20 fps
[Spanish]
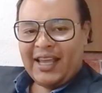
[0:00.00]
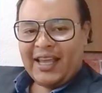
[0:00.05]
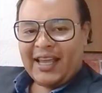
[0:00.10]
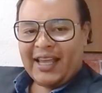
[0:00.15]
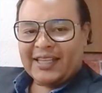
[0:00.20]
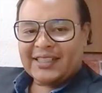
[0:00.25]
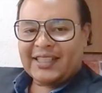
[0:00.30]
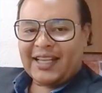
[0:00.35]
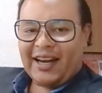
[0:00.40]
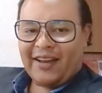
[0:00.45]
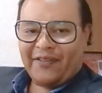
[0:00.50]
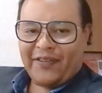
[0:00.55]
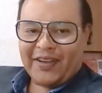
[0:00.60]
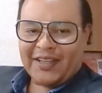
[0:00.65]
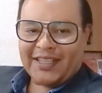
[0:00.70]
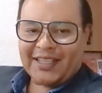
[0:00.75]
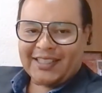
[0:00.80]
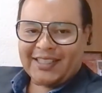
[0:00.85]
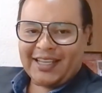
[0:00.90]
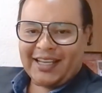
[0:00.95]
que hasta la
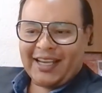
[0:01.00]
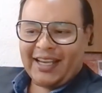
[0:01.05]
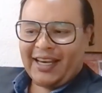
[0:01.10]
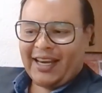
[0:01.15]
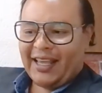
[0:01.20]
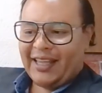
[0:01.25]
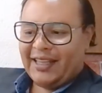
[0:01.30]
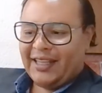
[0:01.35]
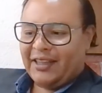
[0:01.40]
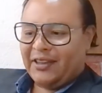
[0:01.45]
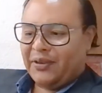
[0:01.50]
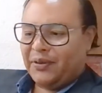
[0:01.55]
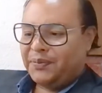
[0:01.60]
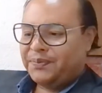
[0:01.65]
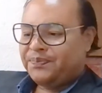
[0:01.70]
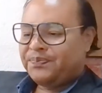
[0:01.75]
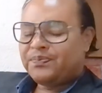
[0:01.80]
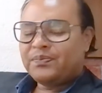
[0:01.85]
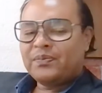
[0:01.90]
fecha sigue inédito